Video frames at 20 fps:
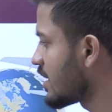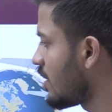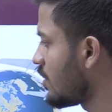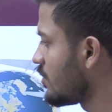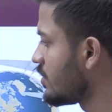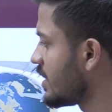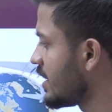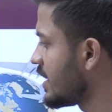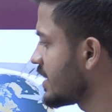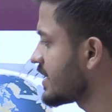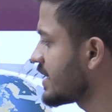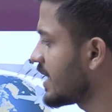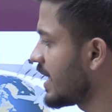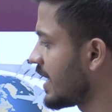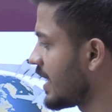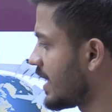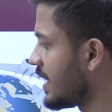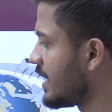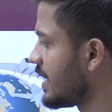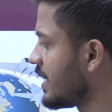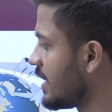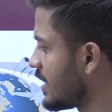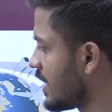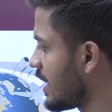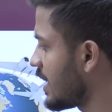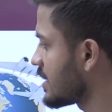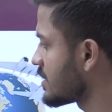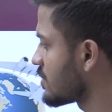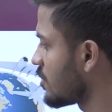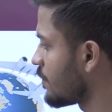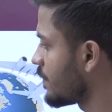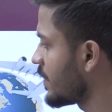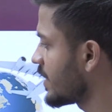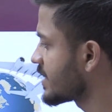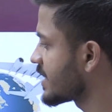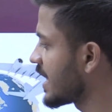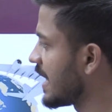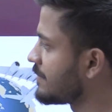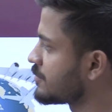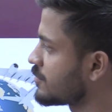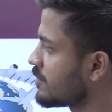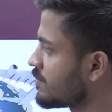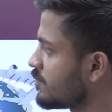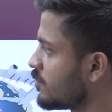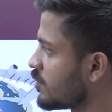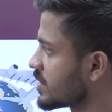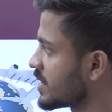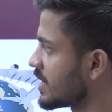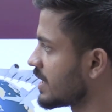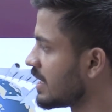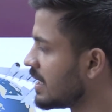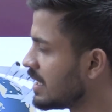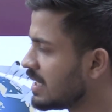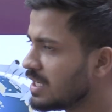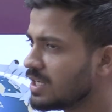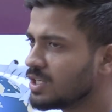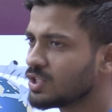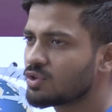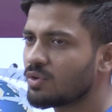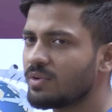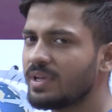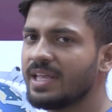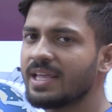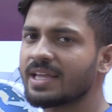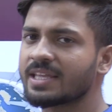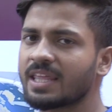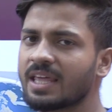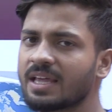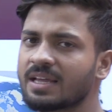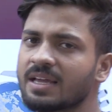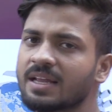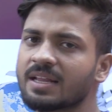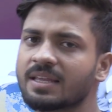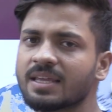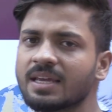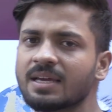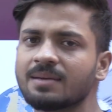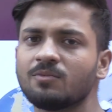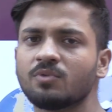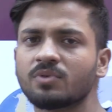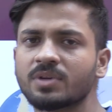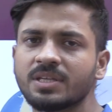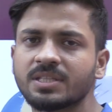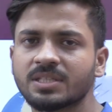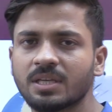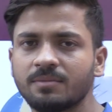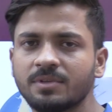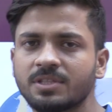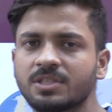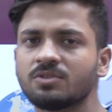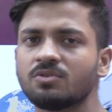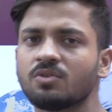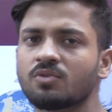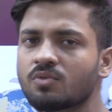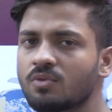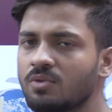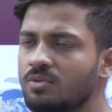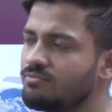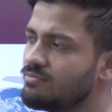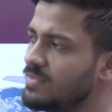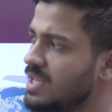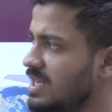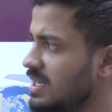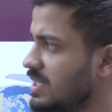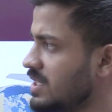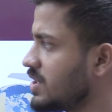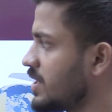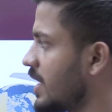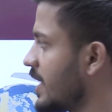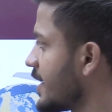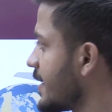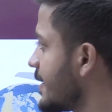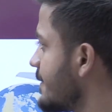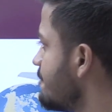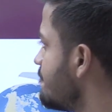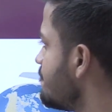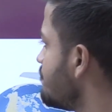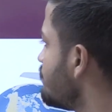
around us and uh, the last topic types of motion so एक एक करके हम लोग इन सभी चीज़ों को जानेंगे